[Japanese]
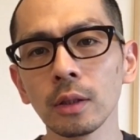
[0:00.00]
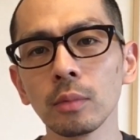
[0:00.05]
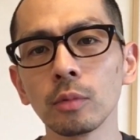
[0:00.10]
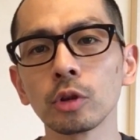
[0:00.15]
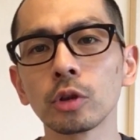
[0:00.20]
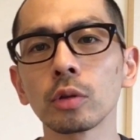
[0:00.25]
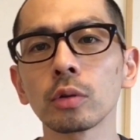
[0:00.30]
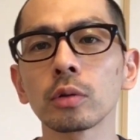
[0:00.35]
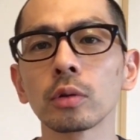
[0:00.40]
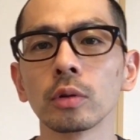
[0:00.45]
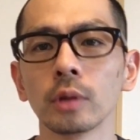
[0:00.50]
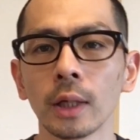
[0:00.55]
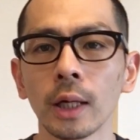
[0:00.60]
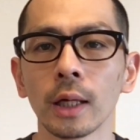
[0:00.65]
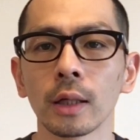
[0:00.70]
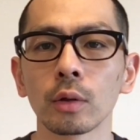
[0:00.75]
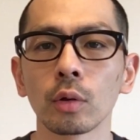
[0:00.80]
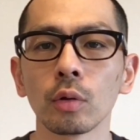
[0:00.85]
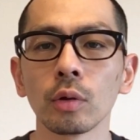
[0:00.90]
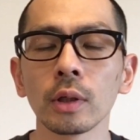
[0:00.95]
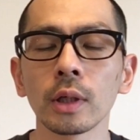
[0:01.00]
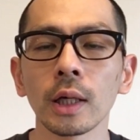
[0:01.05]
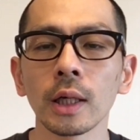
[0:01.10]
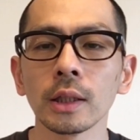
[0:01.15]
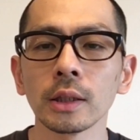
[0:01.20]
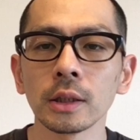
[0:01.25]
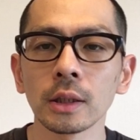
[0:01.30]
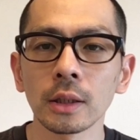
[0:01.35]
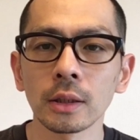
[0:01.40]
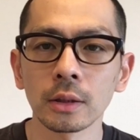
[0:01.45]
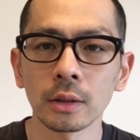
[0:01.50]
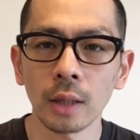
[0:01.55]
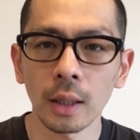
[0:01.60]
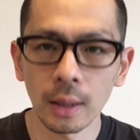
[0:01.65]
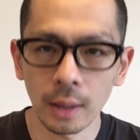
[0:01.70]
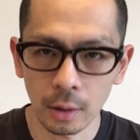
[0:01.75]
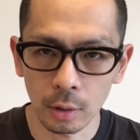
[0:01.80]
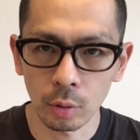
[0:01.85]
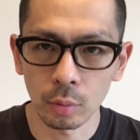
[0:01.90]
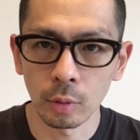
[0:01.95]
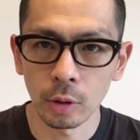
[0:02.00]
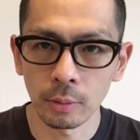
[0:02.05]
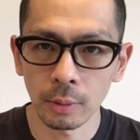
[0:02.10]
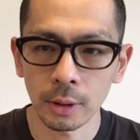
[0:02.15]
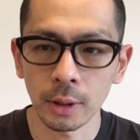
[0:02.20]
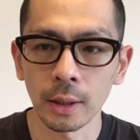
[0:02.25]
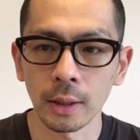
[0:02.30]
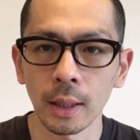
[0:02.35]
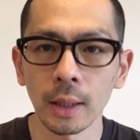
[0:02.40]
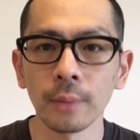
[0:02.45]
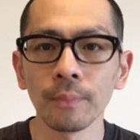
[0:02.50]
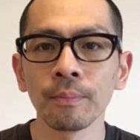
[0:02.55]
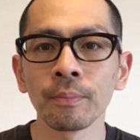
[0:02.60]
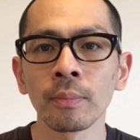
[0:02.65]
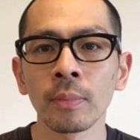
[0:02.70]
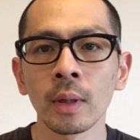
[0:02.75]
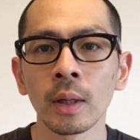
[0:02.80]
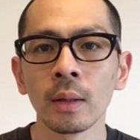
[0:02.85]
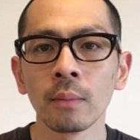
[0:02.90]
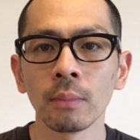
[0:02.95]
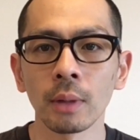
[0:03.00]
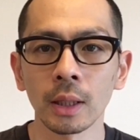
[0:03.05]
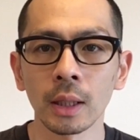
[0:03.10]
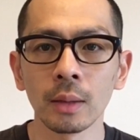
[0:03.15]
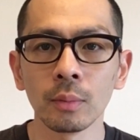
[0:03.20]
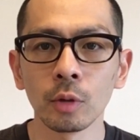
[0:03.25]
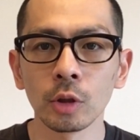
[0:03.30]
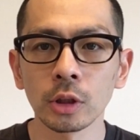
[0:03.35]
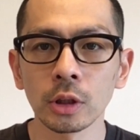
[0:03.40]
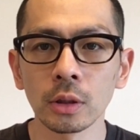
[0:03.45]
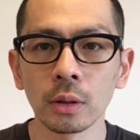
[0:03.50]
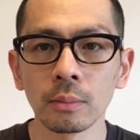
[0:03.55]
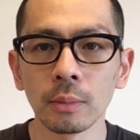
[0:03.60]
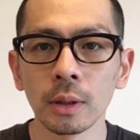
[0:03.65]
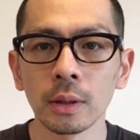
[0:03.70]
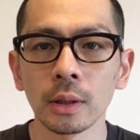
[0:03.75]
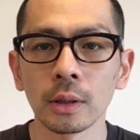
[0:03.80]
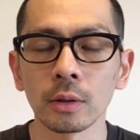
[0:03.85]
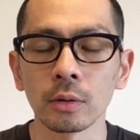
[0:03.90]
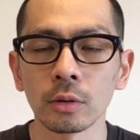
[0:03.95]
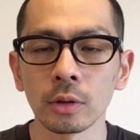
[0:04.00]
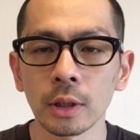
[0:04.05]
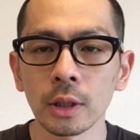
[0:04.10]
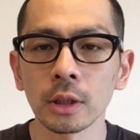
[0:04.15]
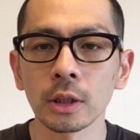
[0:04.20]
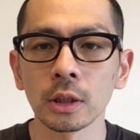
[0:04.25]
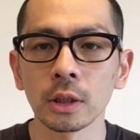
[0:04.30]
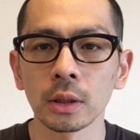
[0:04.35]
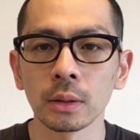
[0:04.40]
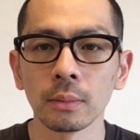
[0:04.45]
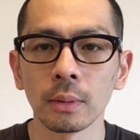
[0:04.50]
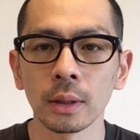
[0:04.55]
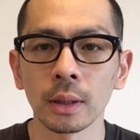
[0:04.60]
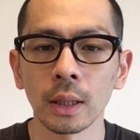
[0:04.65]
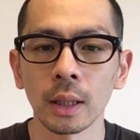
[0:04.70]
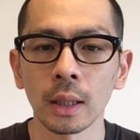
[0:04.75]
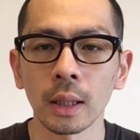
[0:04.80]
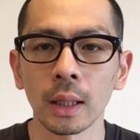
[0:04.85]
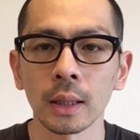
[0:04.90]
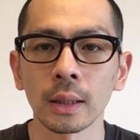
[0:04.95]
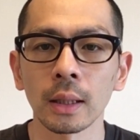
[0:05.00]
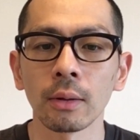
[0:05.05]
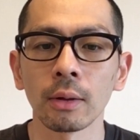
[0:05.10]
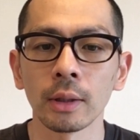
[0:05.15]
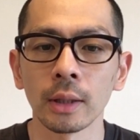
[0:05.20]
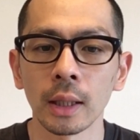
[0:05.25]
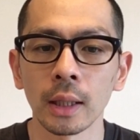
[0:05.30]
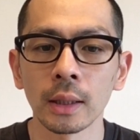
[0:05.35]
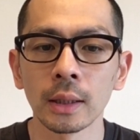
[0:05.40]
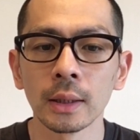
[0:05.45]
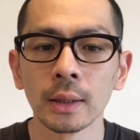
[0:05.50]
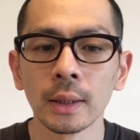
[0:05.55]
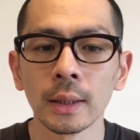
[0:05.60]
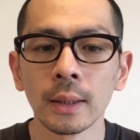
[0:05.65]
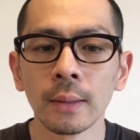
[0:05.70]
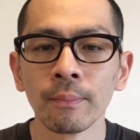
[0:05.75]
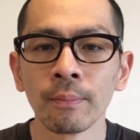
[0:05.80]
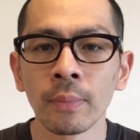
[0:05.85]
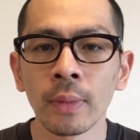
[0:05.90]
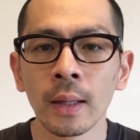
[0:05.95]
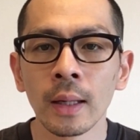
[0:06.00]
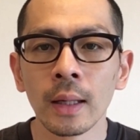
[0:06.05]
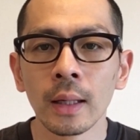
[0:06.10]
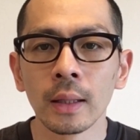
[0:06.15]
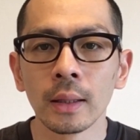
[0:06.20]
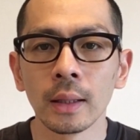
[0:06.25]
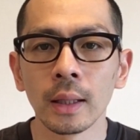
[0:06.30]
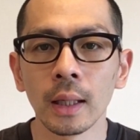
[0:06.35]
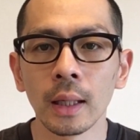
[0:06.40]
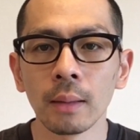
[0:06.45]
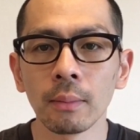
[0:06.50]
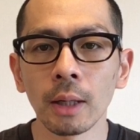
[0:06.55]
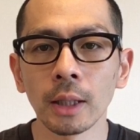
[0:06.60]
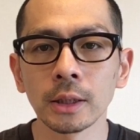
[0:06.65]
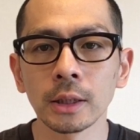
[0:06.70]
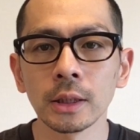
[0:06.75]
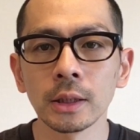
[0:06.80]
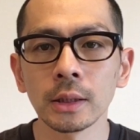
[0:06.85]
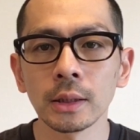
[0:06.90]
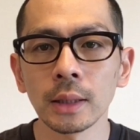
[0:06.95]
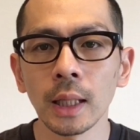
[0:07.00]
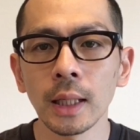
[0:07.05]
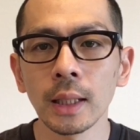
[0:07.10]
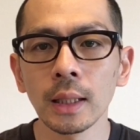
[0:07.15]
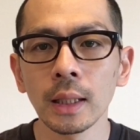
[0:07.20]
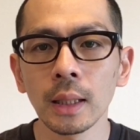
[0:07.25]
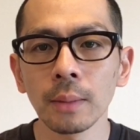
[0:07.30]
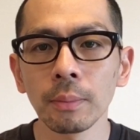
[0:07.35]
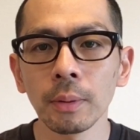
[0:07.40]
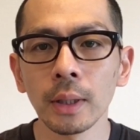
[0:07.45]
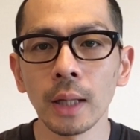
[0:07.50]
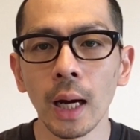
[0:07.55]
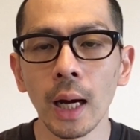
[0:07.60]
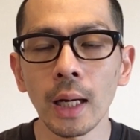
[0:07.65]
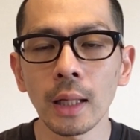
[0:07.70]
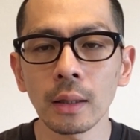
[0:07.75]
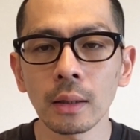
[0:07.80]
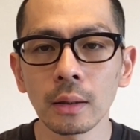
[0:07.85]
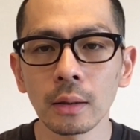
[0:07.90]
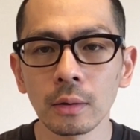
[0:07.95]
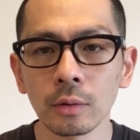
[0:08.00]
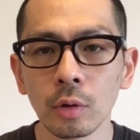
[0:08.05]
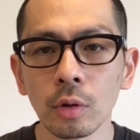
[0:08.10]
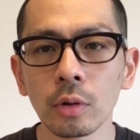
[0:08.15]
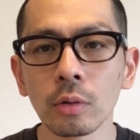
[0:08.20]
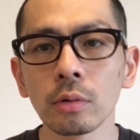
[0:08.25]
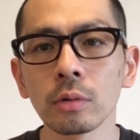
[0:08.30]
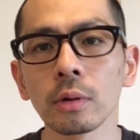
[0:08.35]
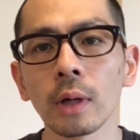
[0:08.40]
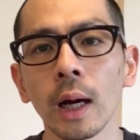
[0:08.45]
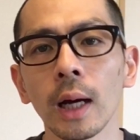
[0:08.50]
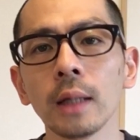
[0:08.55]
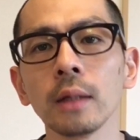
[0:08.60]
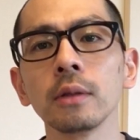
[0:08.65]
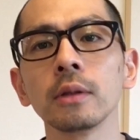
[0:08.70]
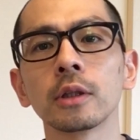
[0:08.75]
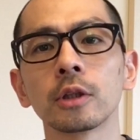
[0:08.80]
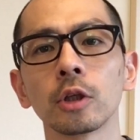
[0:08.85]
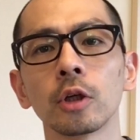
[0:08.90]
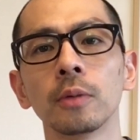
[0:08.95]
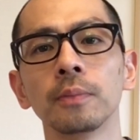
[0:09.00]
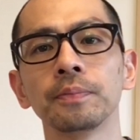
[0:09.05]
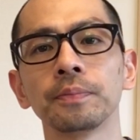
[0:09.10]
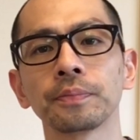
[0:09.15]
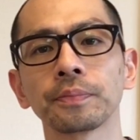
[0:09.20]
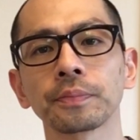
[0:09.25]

もちょっとね、取り返しがつかないと思いませんか？気持ちの面ですよね、勧めた方はね。で、実際にやっぱり、こういうことがあるんですよ。